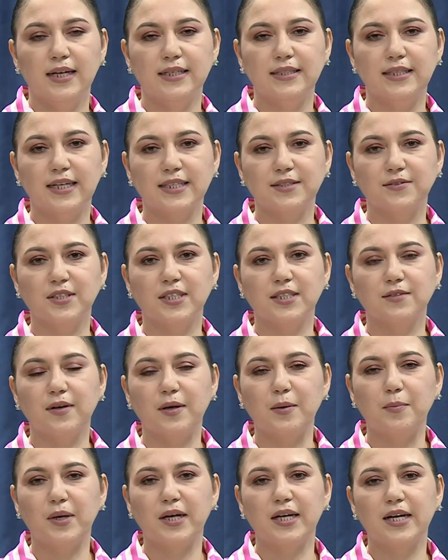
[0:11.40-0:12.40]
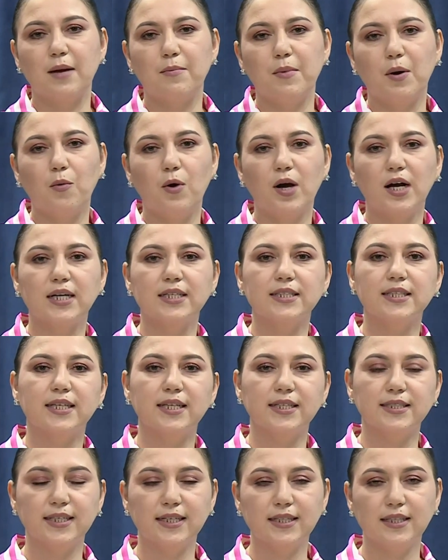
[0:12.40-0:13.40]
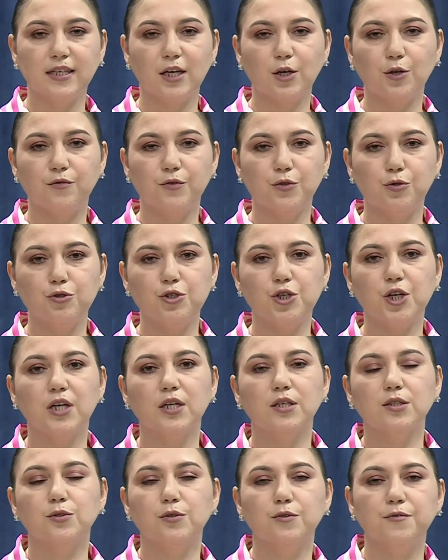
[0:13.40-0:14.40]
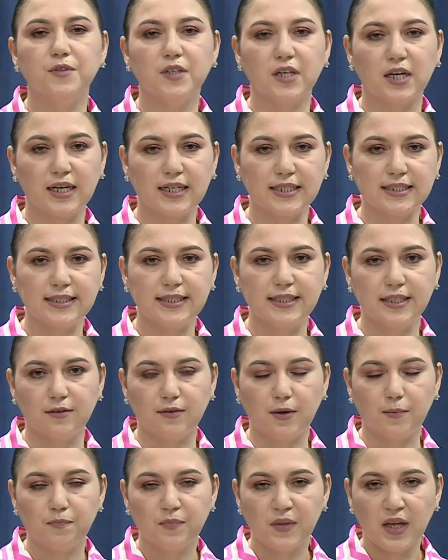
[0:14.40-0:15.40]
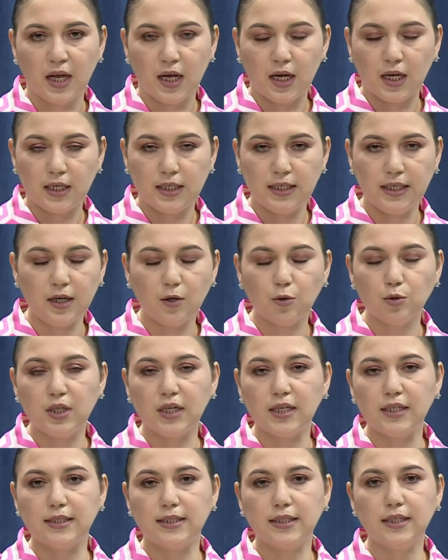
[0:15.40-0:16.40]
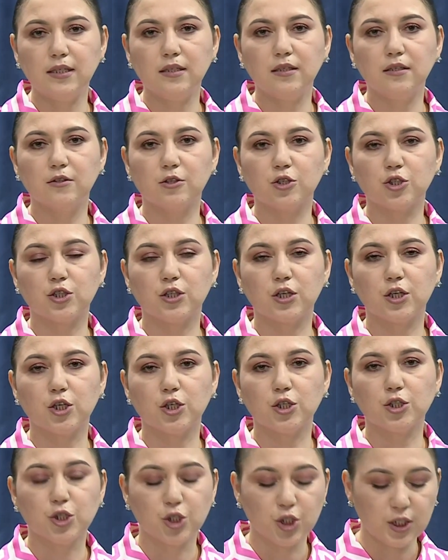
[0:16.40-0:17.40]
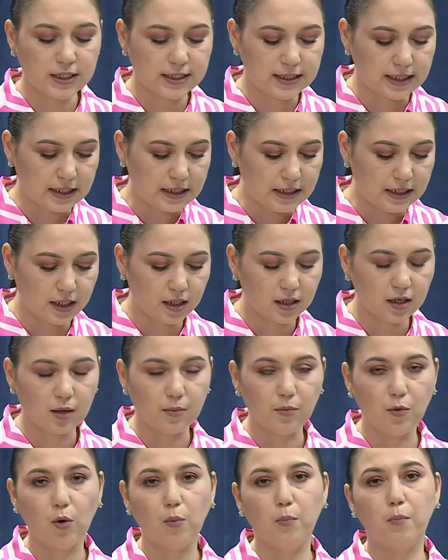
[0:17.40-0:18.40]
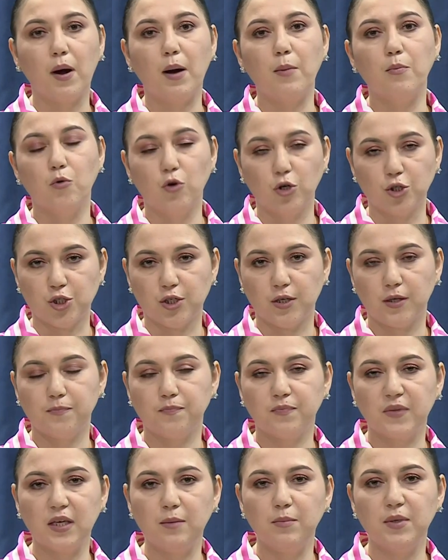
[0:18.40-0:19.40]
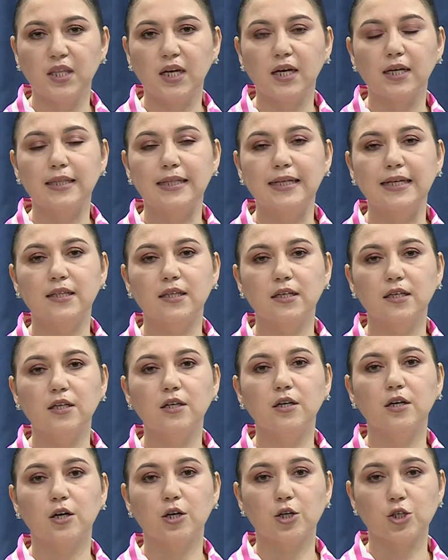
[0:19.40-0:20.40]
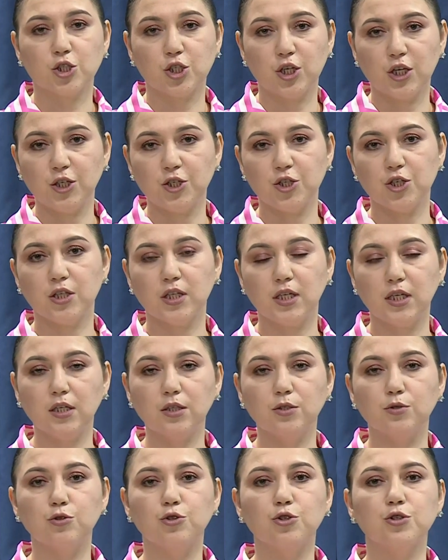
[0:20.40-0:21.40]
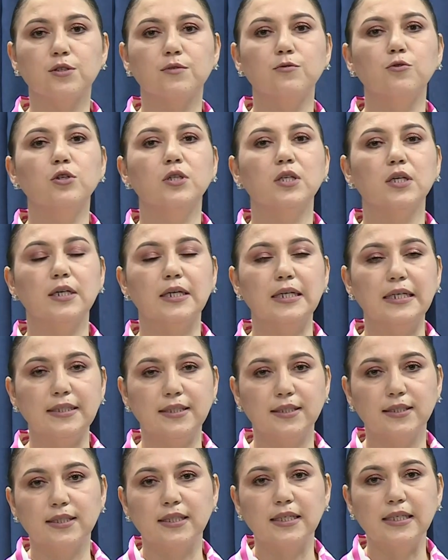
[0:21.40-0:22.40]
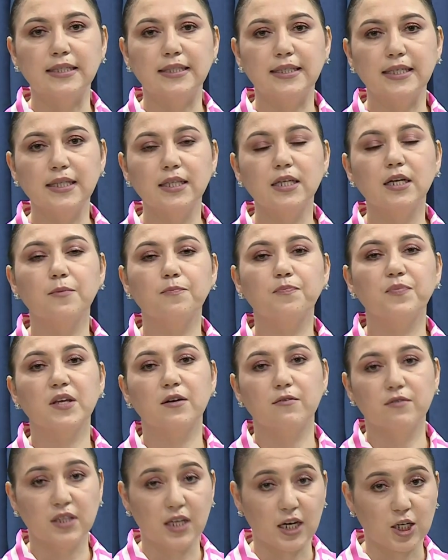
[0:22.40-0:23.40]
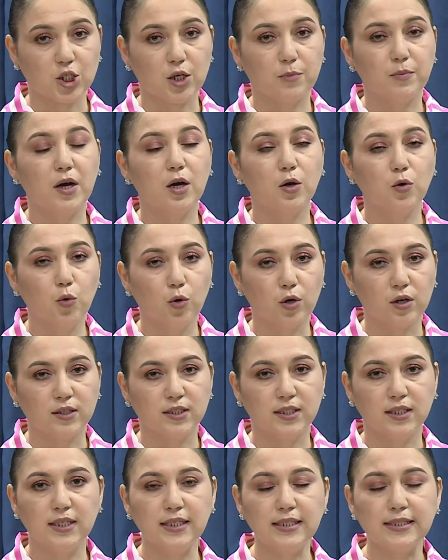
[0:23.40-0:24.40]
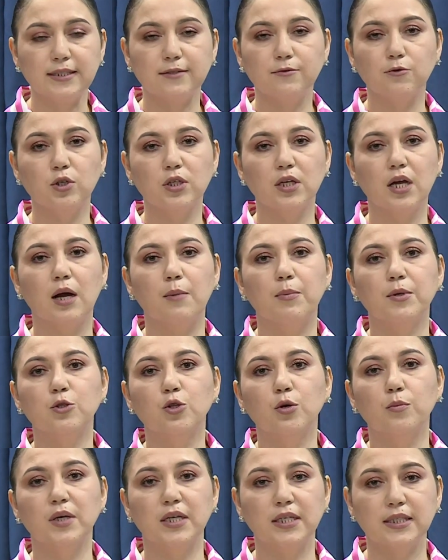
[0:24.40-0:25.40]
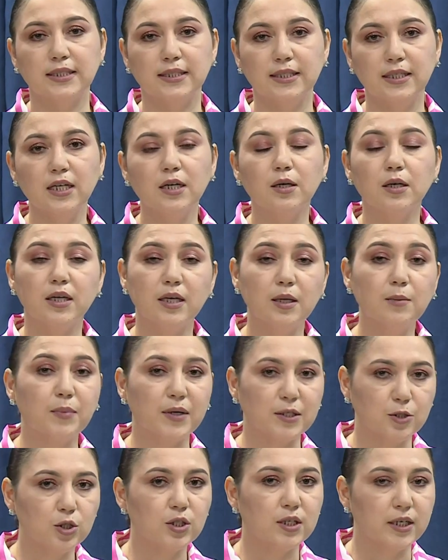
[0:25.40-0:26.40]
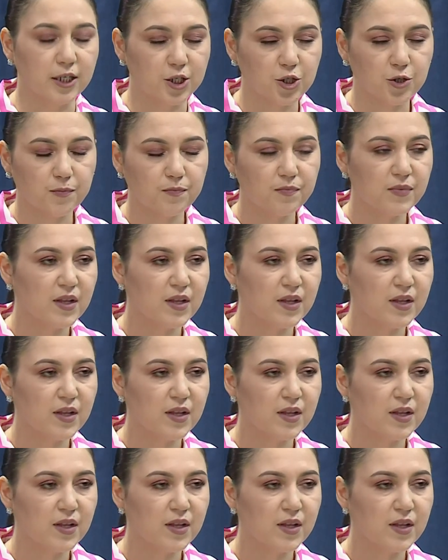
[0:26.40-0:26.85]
Здравствуйте, с вами программа УАКИТ КИЗ, и я ее ведущая Зульфира Каскирова. Некуда идти, не на что жить, некому помочь. Именно для таких женщин и существуют кризисные центры в нашем городе. И сегодня об одном из них и пойдет речь.